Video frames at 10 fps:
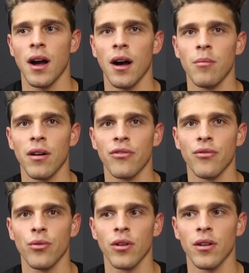Aber
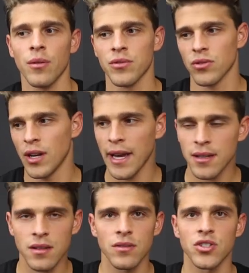für ähm, so
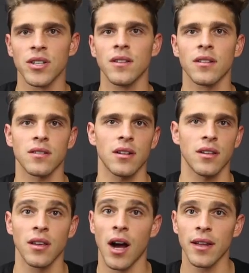Längsschnitte ist halt
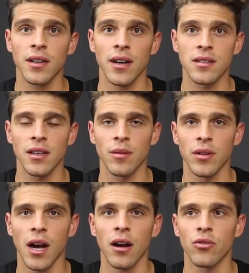die Handkreissäge
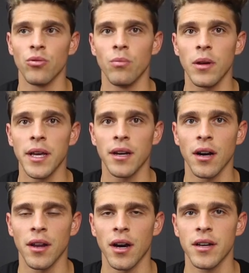mit Akku
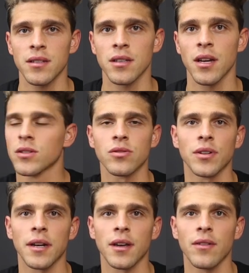mega nice. So,
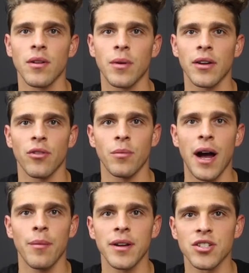dann gehen wir mal vom
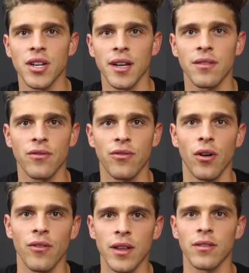Arbeitsschritt
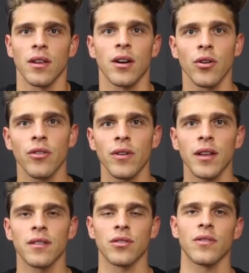vorwärts nach
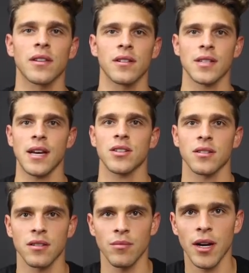rückwärts, also was als
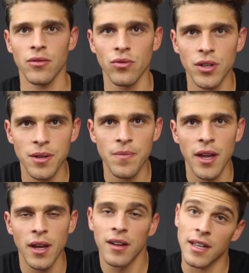erstes gemacht wurde.
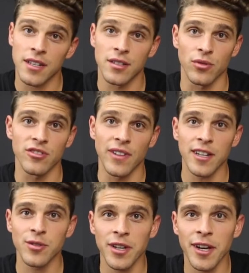Als erstes wurde das
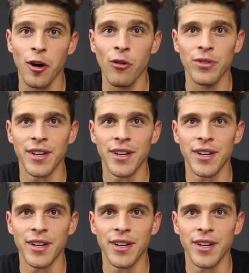Werkzeug gekauft.